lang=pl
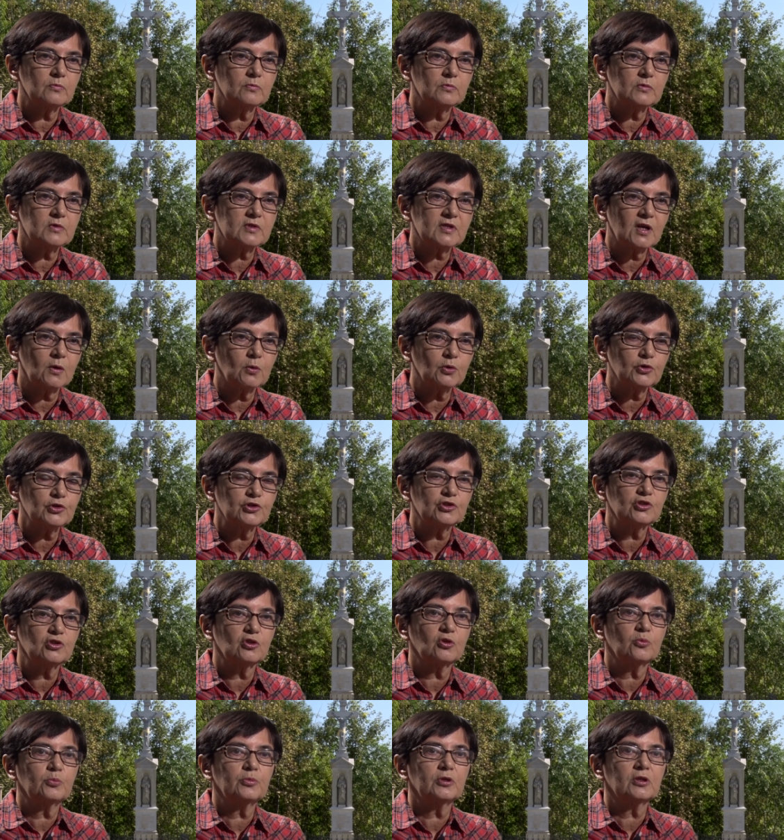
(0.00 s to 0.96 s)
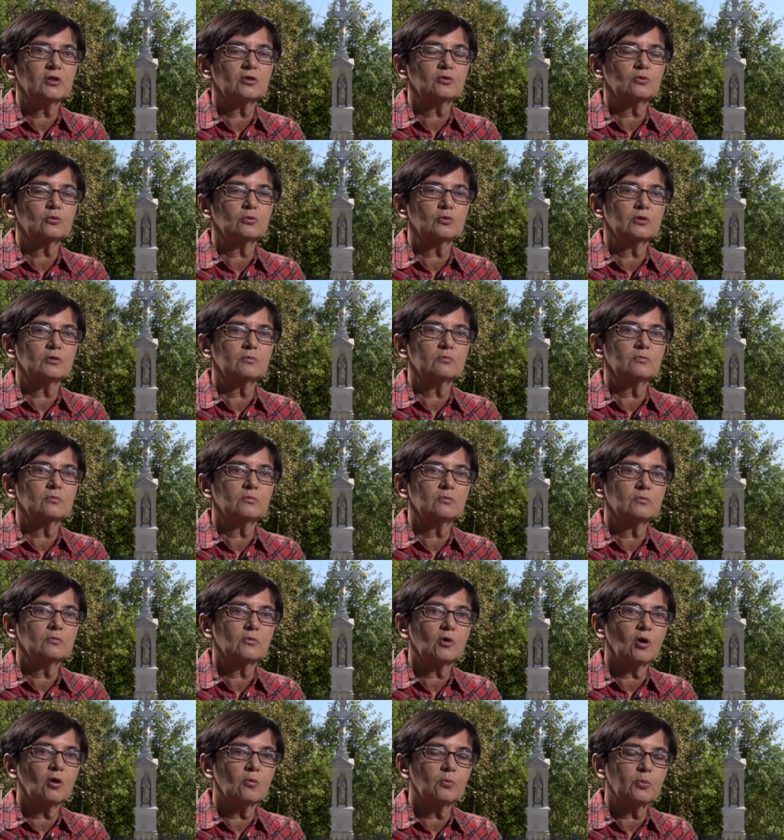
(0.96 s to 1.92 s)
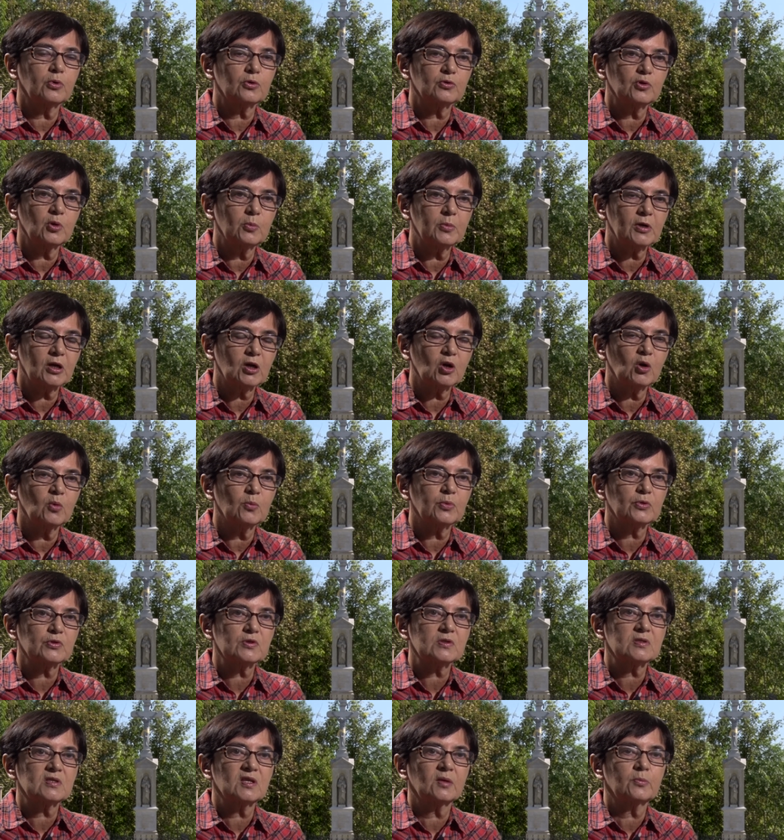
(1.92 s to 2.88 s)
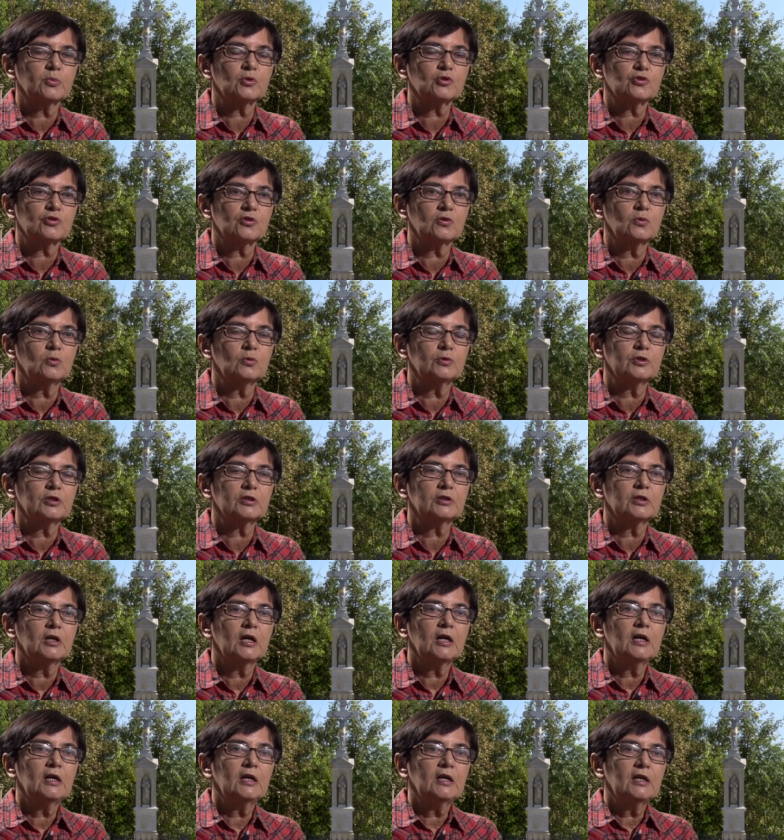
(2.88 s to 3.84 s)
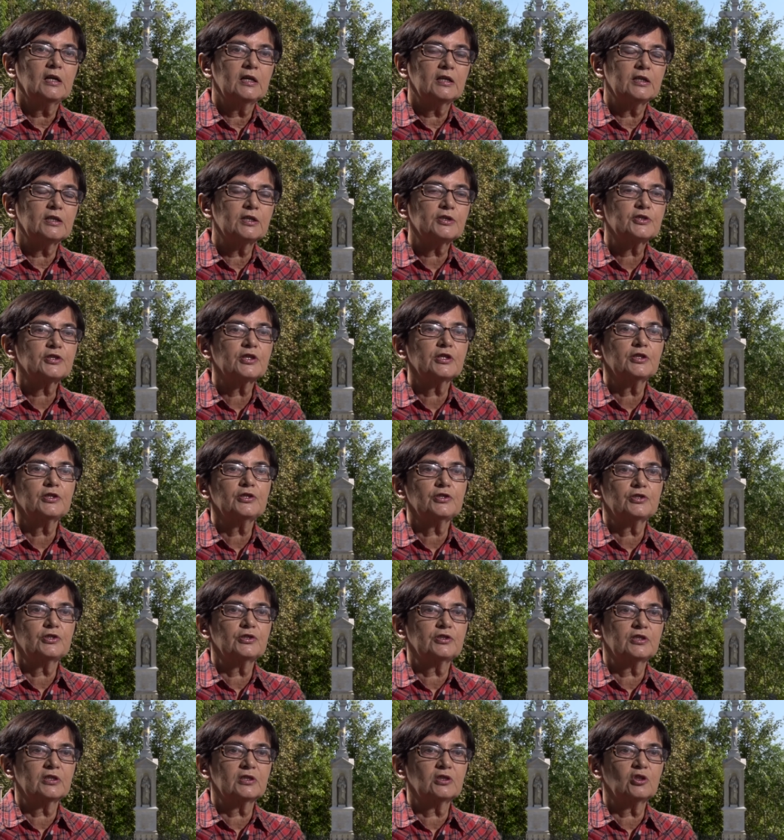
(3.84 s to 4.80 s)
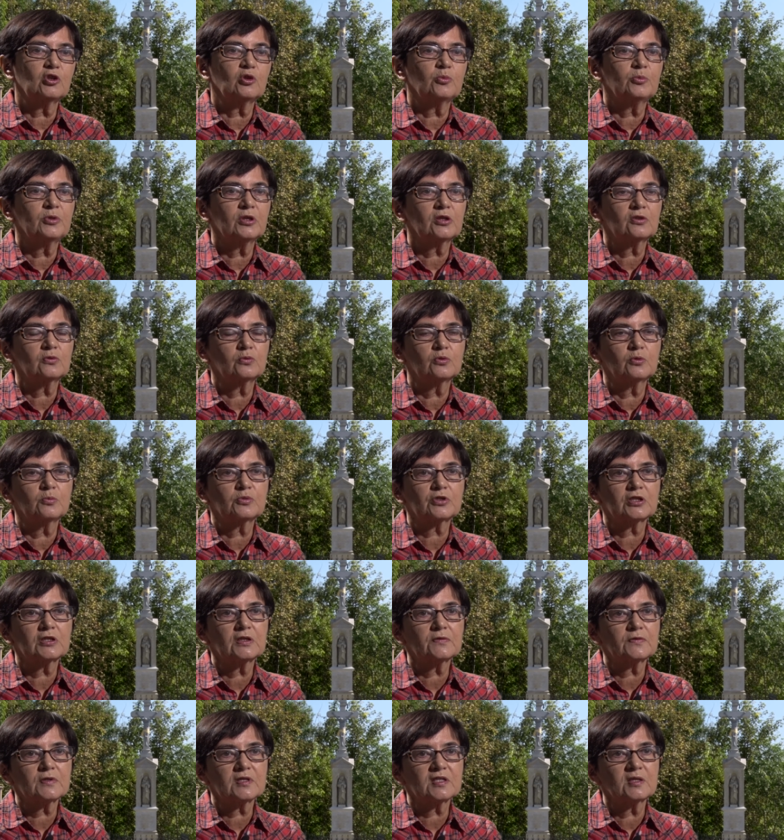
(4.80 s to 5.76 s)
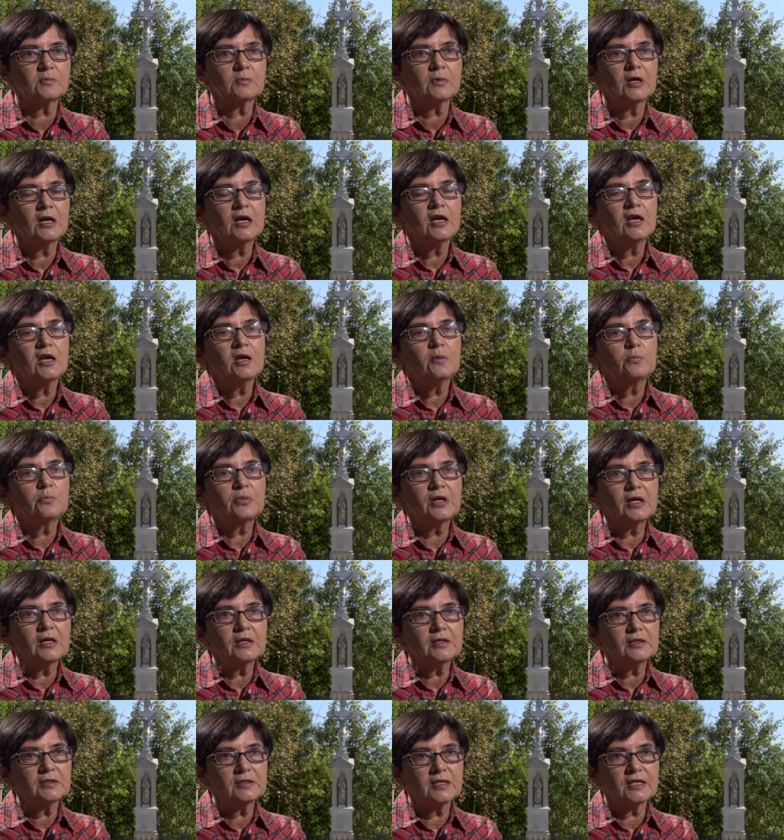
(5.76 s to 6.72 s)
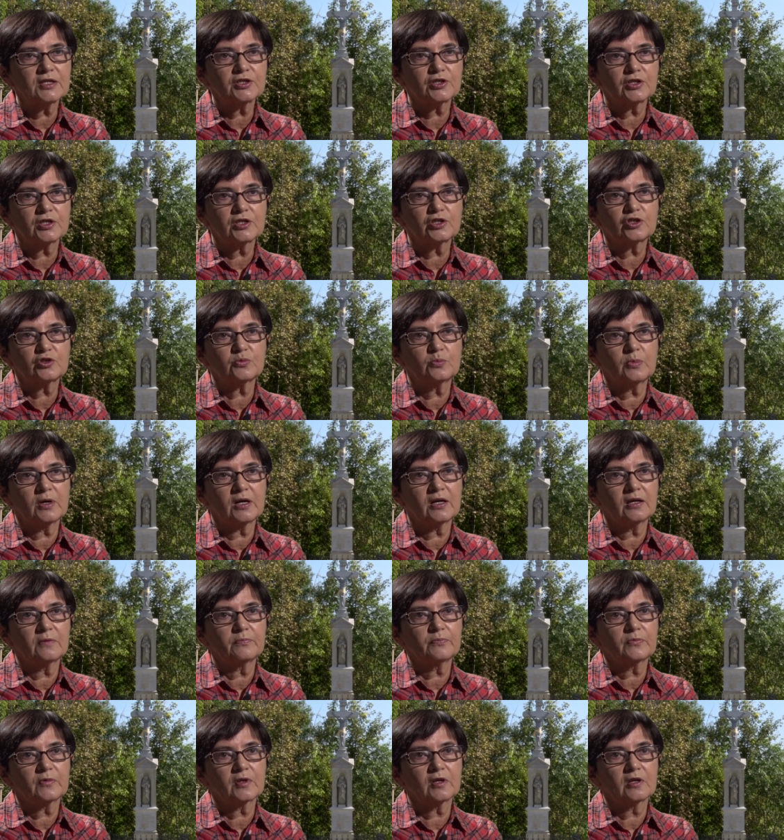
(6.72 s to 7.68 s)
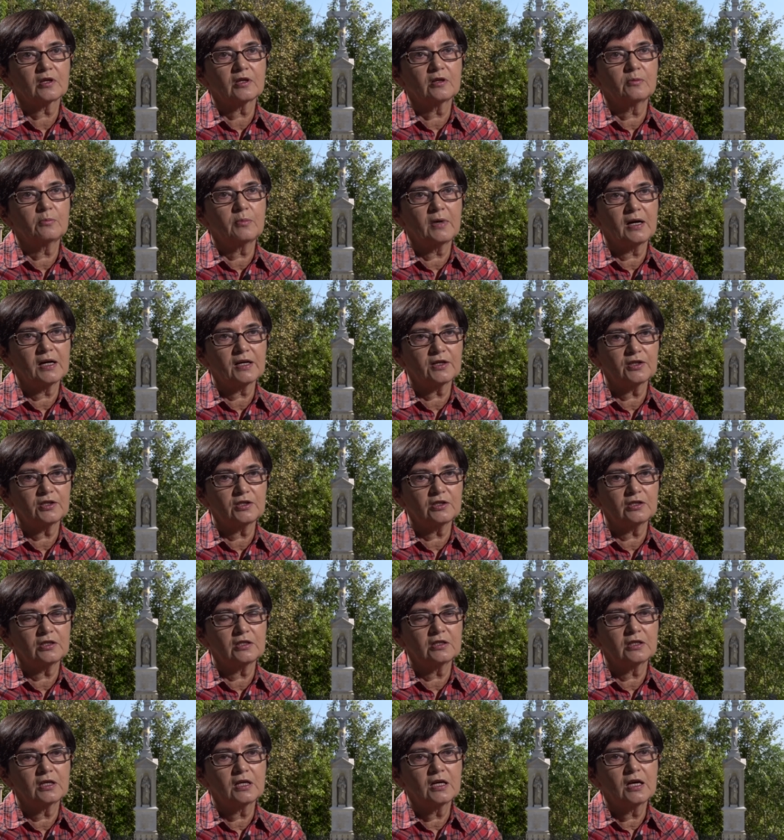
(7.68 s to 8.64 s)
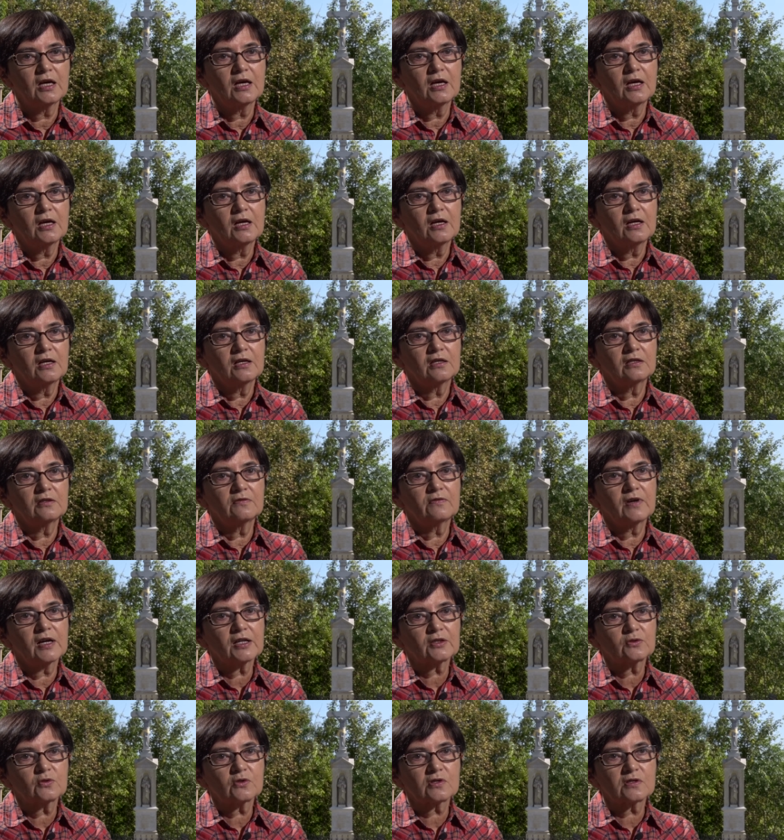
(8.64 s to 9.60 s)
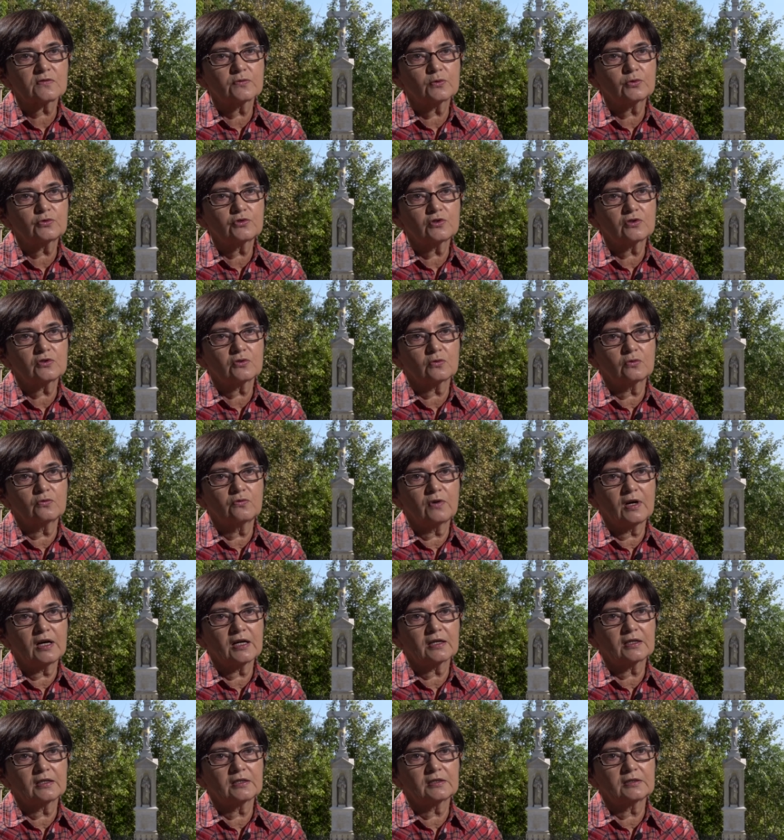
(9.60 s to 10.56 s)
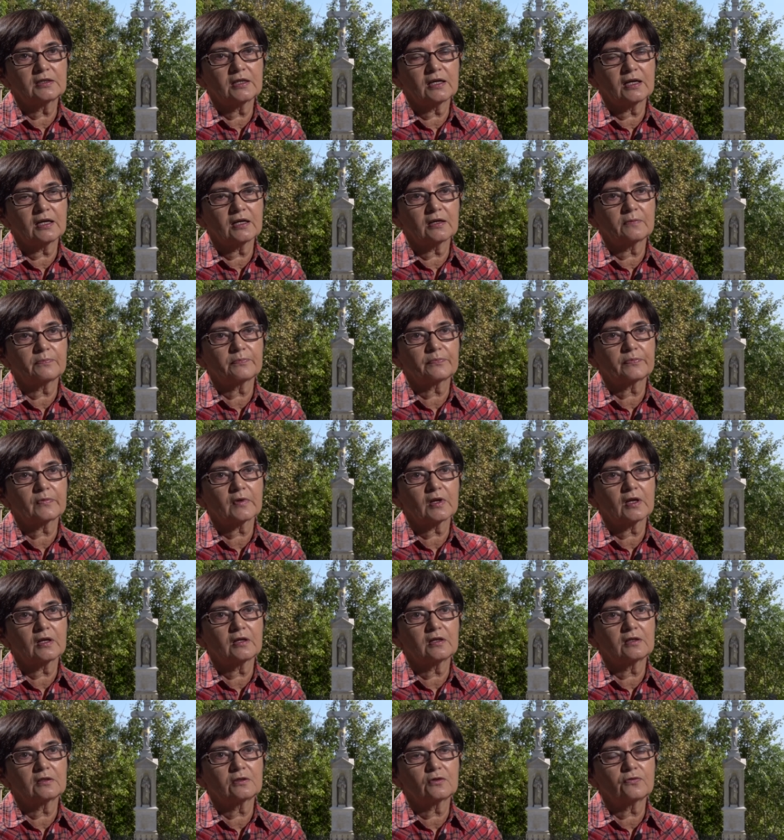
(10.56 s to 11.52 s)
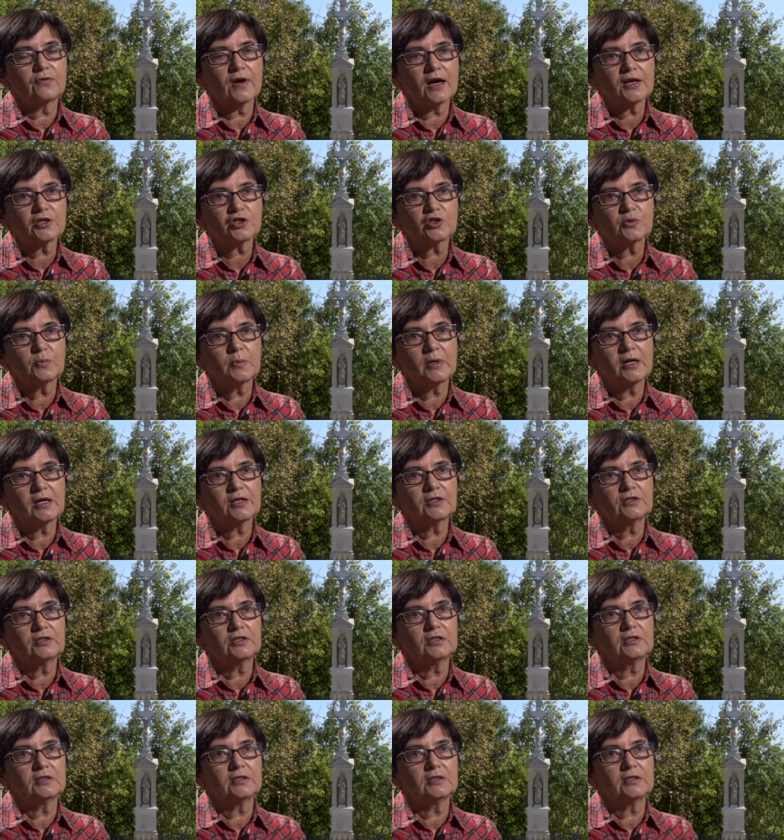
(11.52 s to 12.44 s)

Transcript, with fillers: e, całości obiektu, mm, dobra kompozycja poszczególnych e, części tego obiektu i przede wszystkim piękna rzeźba Maryi. Warto zwrócić uwagę na twarz Maryi,